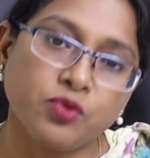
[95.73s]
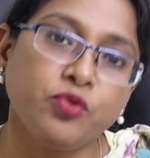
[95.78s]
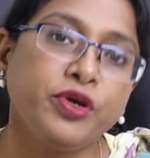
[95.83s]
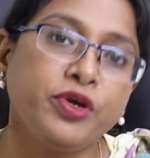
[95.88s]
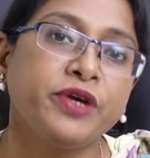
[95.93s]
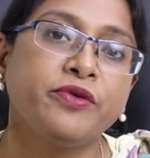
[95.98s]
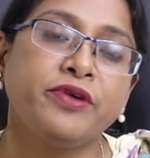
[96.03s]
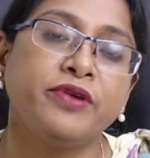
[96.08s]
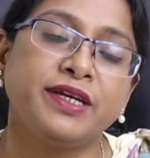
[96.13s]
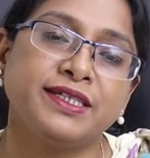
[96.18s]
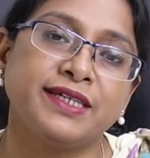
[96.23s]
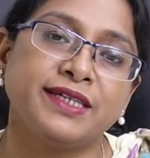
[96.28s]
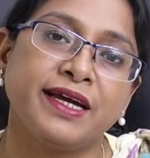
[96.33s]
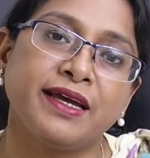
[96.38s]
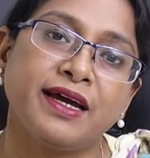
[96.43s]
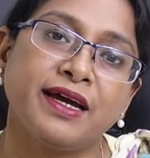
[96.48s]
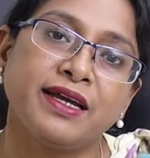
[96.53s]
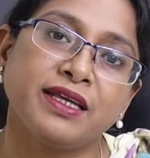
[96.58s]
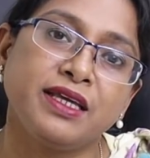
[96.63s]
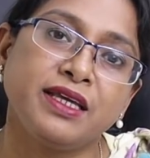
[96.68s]
উইক হয়ে
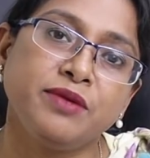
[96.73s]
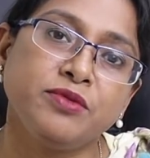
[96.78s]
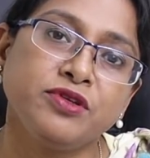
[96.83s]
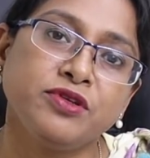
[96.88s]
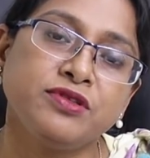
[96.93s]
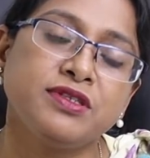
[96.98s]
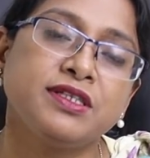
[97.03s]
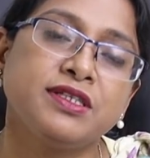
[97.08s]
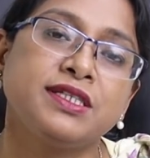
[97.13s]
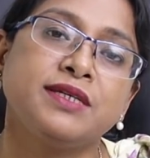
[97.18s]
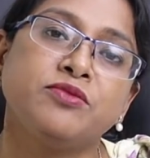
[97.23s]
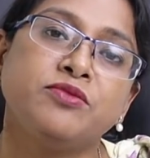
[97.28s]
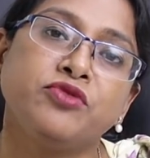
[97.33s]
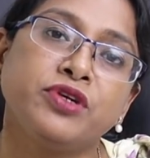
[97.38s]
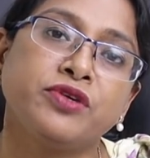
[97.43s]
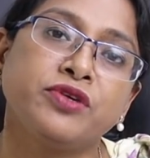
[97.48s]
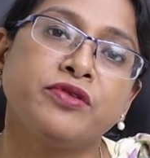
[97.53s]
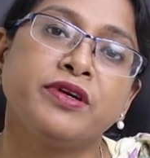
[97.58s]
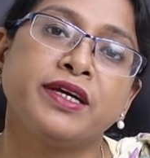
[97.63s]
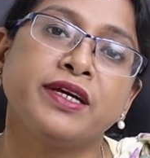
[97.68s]
যায় আর ইমিউন সিস্টেম
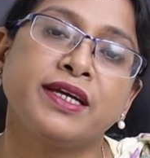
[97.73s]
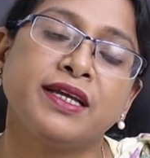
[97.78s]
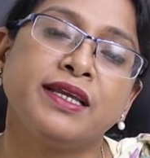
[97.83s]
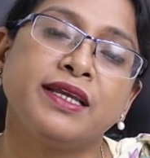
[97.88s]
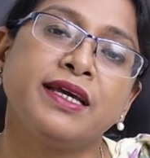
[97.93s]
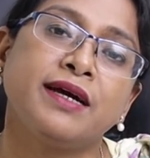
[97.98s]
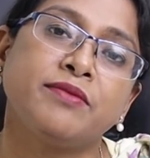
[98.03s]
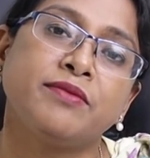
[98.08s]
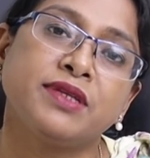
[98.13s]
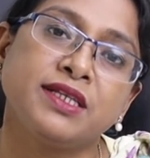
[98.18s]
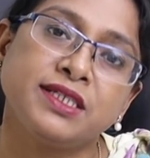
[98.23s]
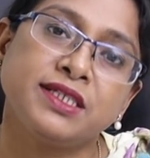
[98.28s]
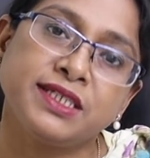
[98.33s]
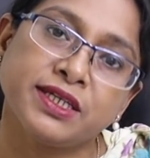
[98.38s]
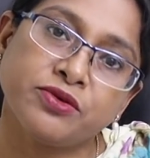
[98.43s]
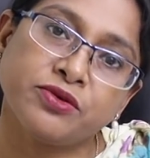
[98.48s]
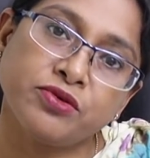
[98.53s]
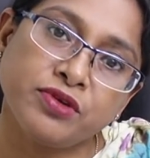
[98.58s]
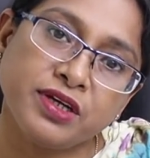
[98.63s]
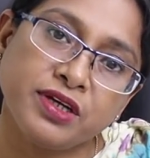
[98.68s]
উইক হয়ে গেলেই আমাদের
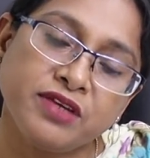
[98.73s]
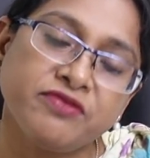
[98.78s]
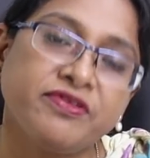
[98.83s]
যে কোনো